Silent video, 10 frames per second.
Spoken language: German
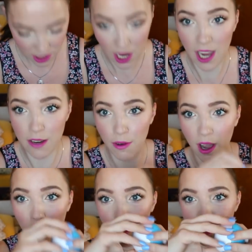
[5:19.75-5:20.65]
nicht
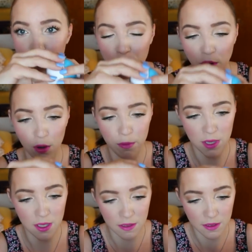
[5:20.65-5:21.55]
einfach aufzubekommen
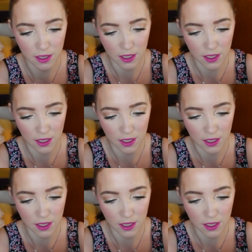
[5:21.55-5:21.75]
hier.